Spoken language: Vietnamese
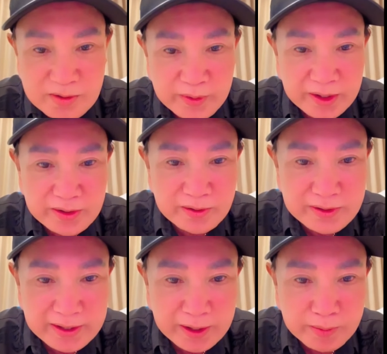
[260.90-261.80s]
Nhi sức khỏe
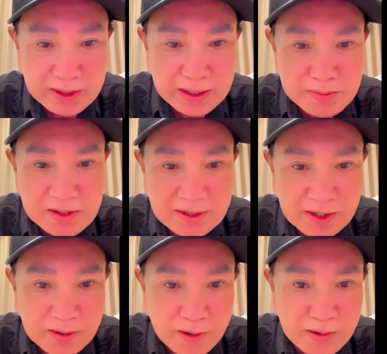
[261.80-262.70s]
dồi dào má cảm
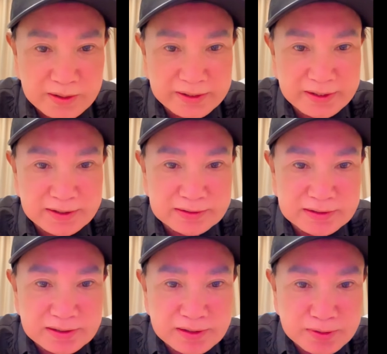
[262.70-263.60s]
ơn các con
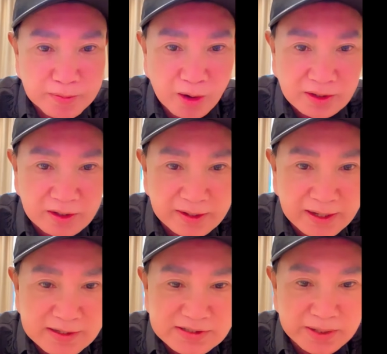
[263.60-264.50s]
nha bỏ
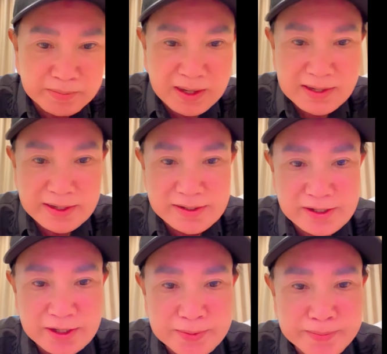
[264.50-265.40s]
thời gian xem má
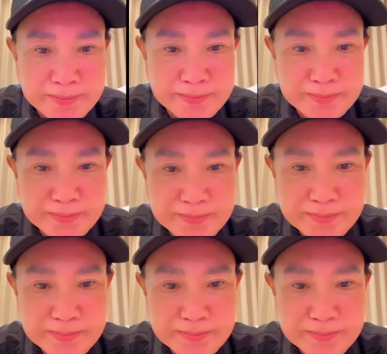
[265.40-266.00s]
livestream